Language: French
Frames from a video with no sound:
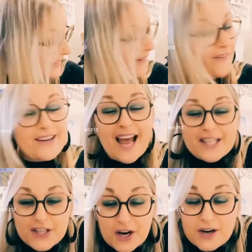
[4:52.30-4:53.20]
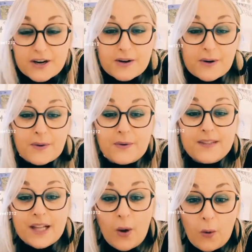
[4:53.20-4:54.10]
On adore
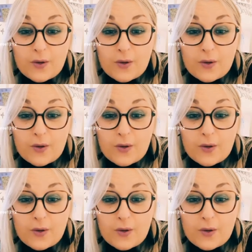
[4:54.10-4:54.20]
On